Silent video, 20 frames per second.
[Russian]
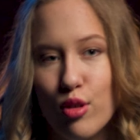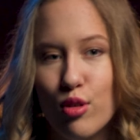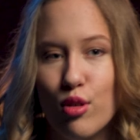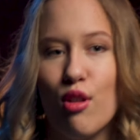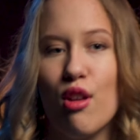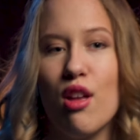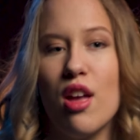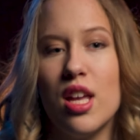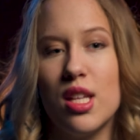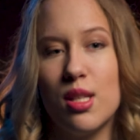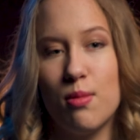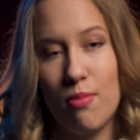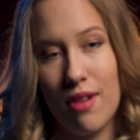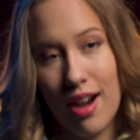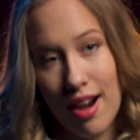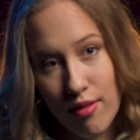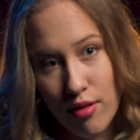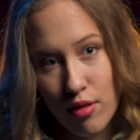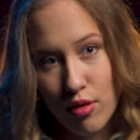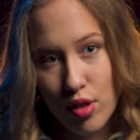что я
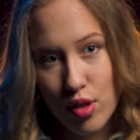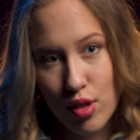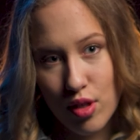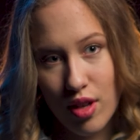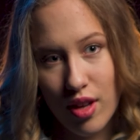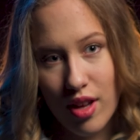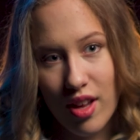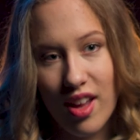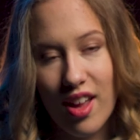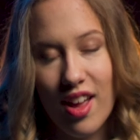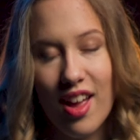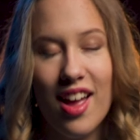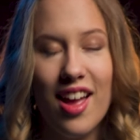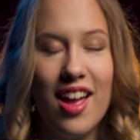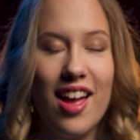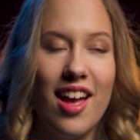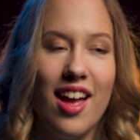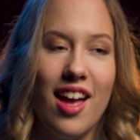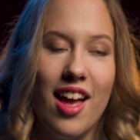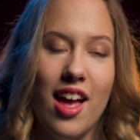справлюсь.
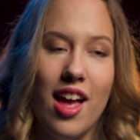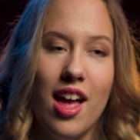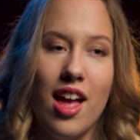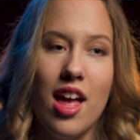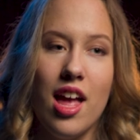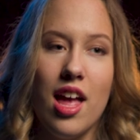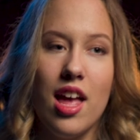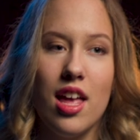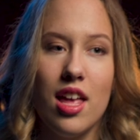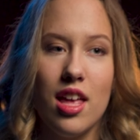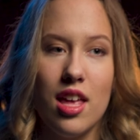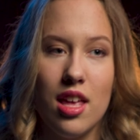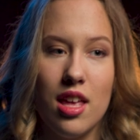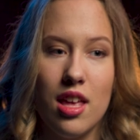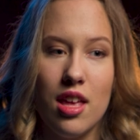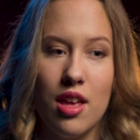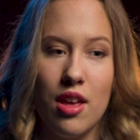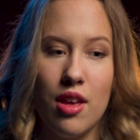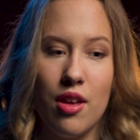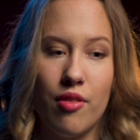
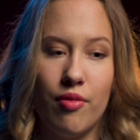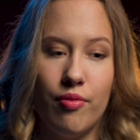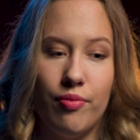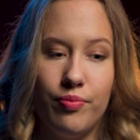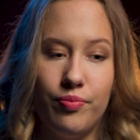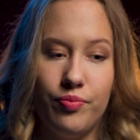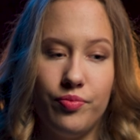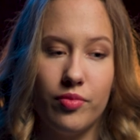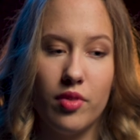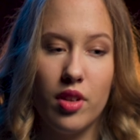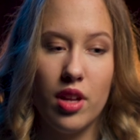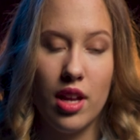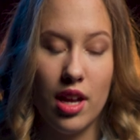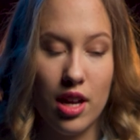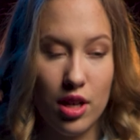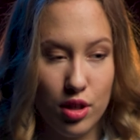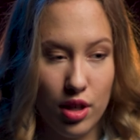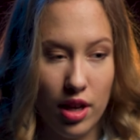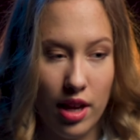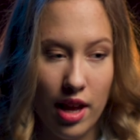И
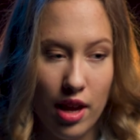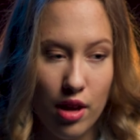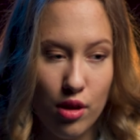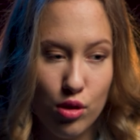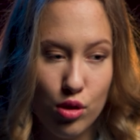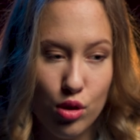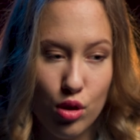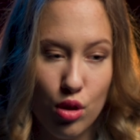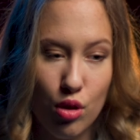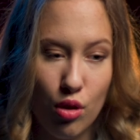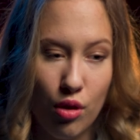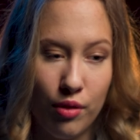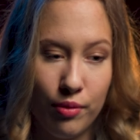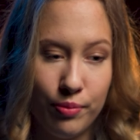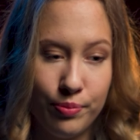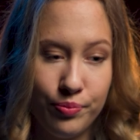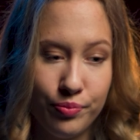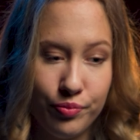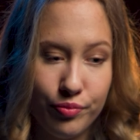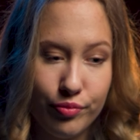я жалею,
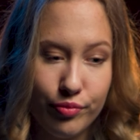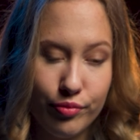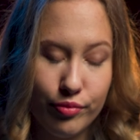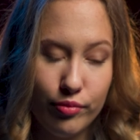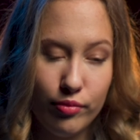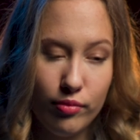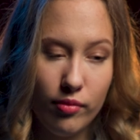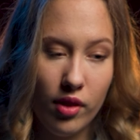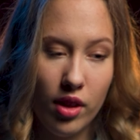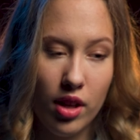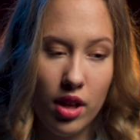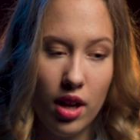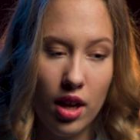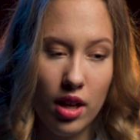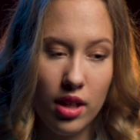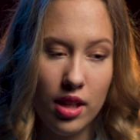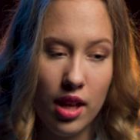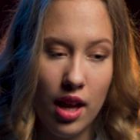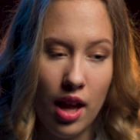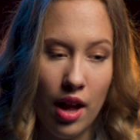что
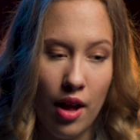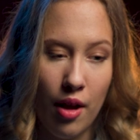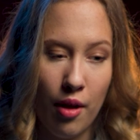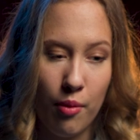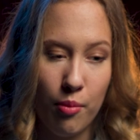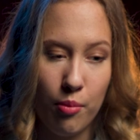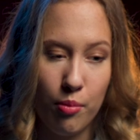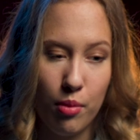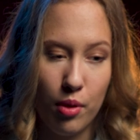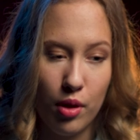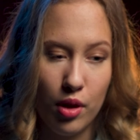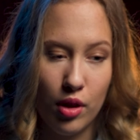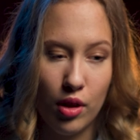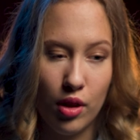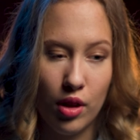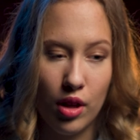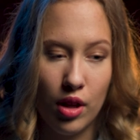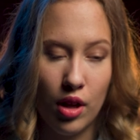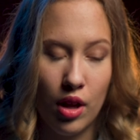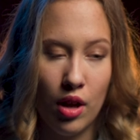когда
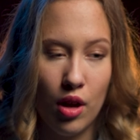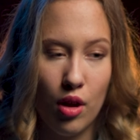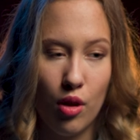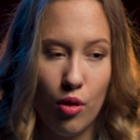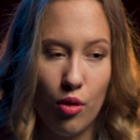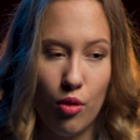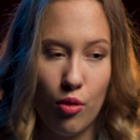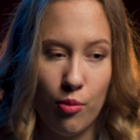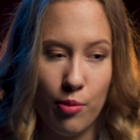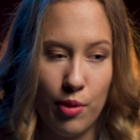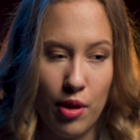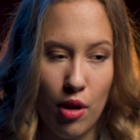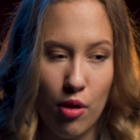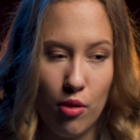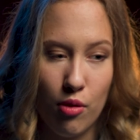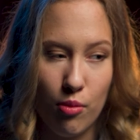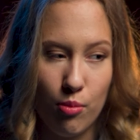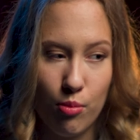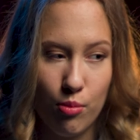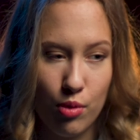было... У
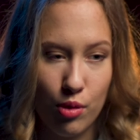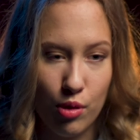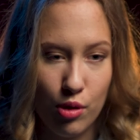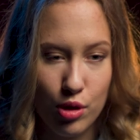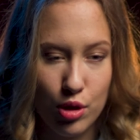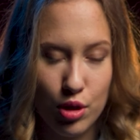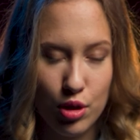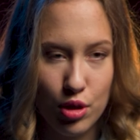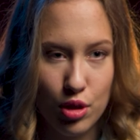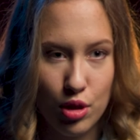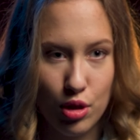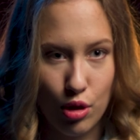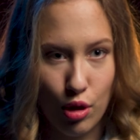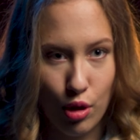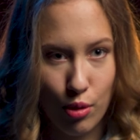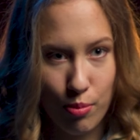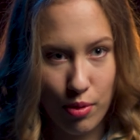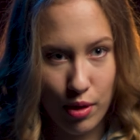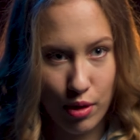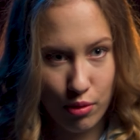меня был очень
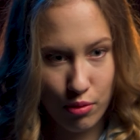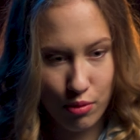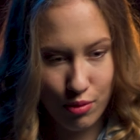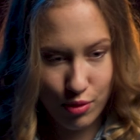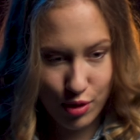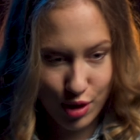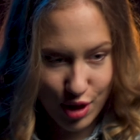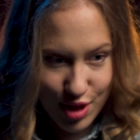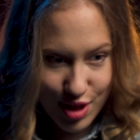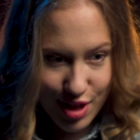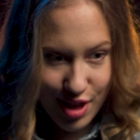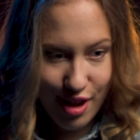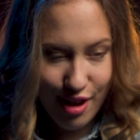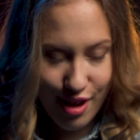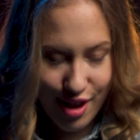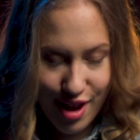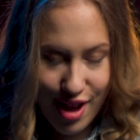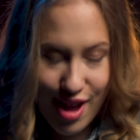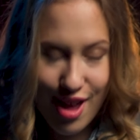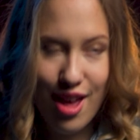тяжелый период в жизни,
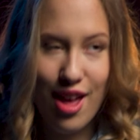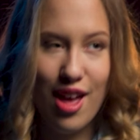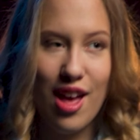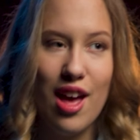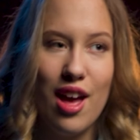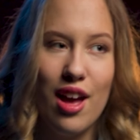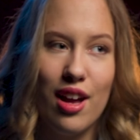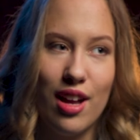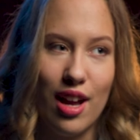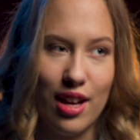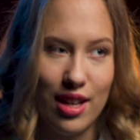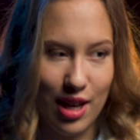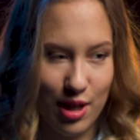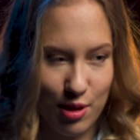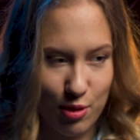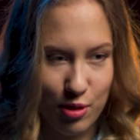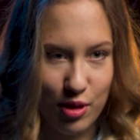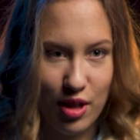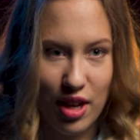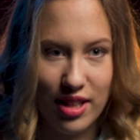как
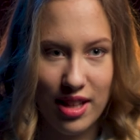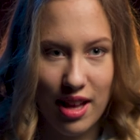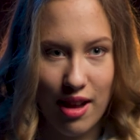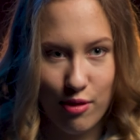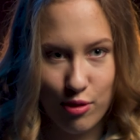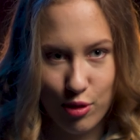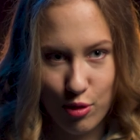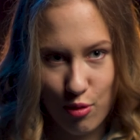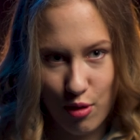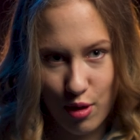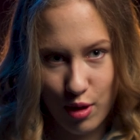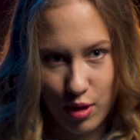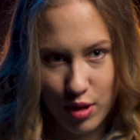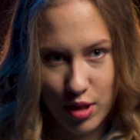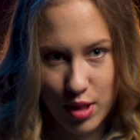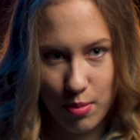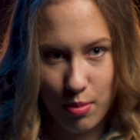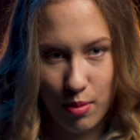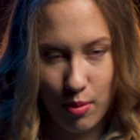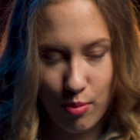раз вот когда в школе,
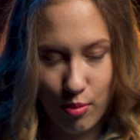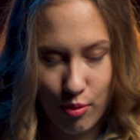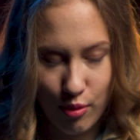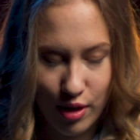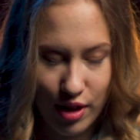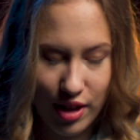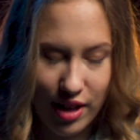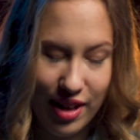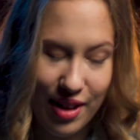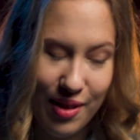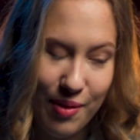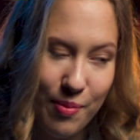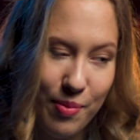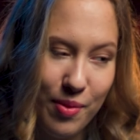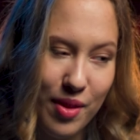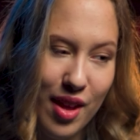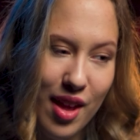типа, булили,